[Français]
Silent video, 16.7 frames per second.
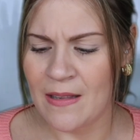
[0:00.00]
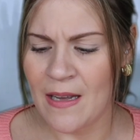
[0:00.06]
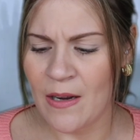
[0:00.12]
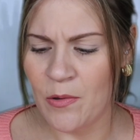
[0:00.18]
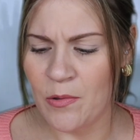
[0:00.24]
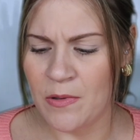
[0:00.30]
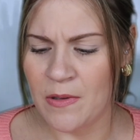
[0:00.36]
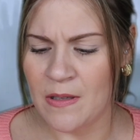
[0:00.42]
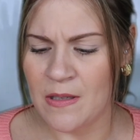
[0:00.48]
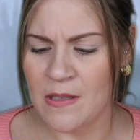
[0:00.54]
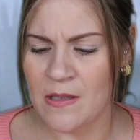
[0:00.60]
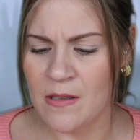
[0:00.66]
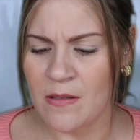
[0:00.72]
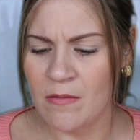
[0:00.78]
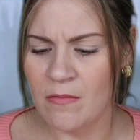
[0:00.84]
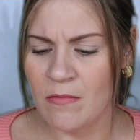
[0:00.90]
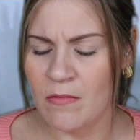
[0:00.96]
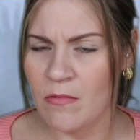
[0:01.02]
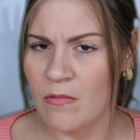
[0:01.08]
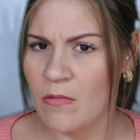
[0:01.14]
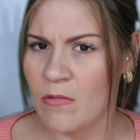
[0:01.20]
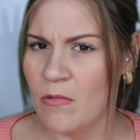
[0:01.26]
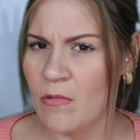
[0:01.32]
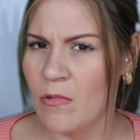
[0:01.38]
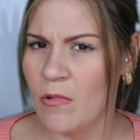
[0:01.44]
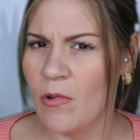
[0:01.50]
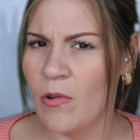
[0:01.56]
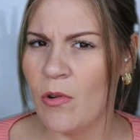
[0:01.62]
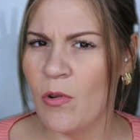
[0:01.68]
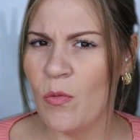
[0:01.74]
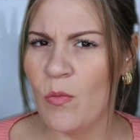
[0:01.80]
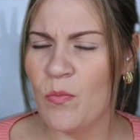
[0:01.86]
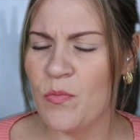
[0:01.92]
d'à côté.
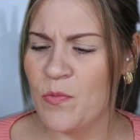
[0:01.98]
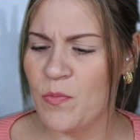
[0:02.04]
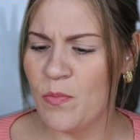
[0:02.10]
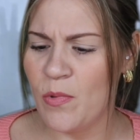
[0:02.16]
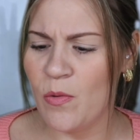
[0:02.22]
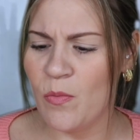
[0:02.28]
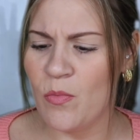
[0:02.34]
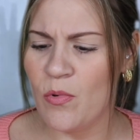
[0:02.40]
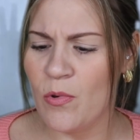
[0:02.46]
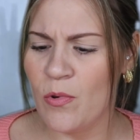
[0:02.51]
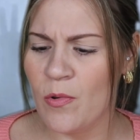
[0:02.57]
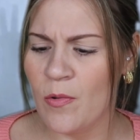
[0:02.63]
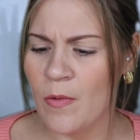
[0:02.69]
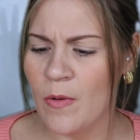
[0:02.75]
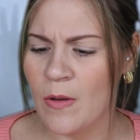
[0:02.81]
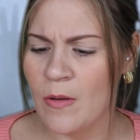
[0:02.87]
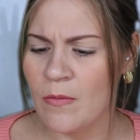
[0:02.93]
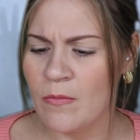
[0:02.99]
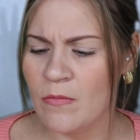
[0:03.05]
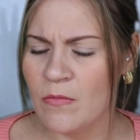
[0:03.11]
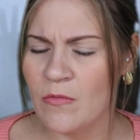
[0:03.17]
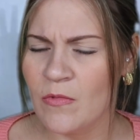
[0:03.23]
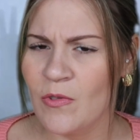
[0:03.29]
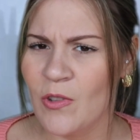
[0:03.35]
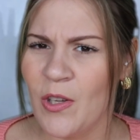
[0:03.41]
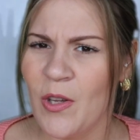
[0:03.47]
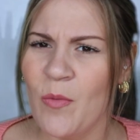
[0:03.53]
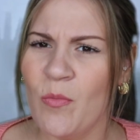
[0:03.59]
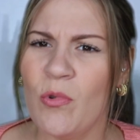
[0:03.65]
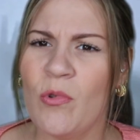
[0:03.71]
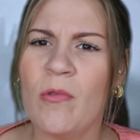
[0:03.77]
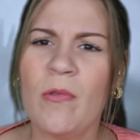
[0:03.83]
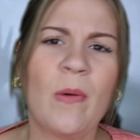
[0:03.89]
Oh, bébé,
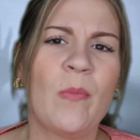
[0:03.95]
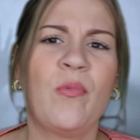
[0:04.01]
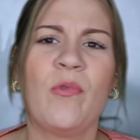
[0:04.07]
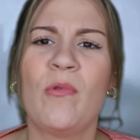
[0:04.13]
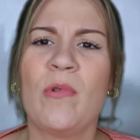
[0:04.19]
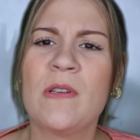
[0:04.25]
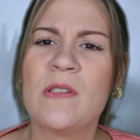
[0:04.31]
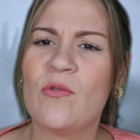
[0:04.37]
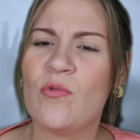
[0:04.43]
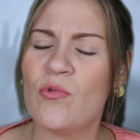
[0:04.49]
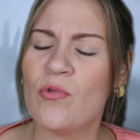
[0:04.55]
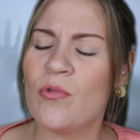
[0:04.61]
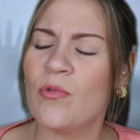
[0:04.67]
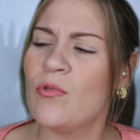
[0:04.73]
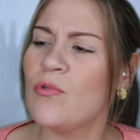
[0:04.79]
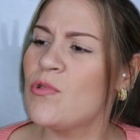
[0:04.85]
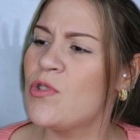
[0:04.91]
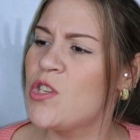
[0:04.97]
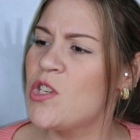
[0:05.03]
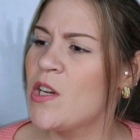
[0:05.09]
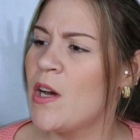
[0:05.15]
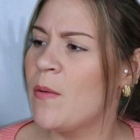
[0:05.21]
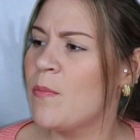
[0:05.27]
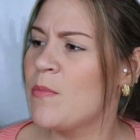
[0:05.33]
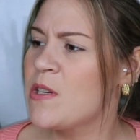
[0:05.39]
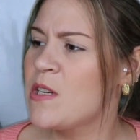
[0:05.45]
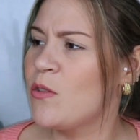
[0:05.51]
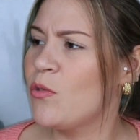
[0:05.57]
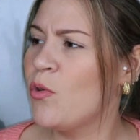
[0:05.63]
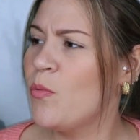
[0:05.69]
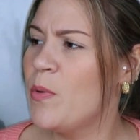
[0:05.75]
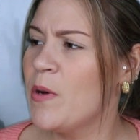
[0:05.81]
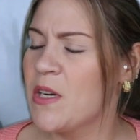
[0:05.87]
pourquoi, c'est toujours nos chats Moi j'ai
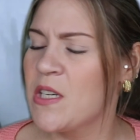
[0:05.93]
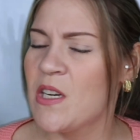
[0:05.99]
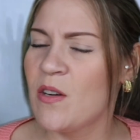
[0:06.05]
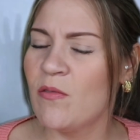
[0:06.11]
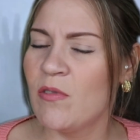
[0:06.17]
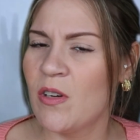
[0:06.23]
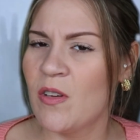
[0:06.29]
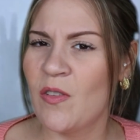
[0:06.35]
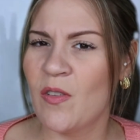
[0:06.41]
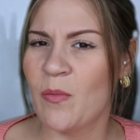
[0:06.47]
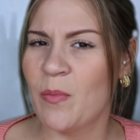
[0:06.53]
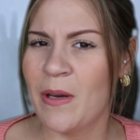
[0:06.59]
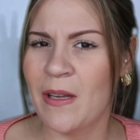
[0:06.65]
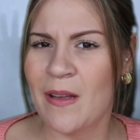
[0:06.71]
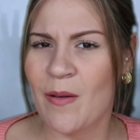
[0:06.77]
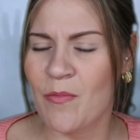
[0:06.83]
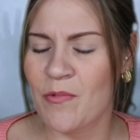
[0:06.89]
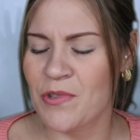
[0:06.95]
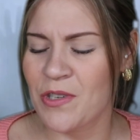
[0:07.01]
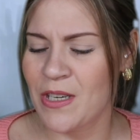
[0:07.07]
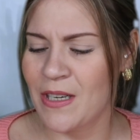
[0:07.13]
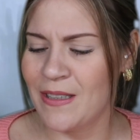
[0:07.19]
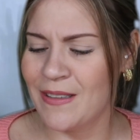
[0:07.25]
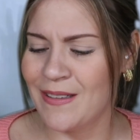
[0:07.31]
trop peur à chaque fois qu'ils s'en prennent à mon chat.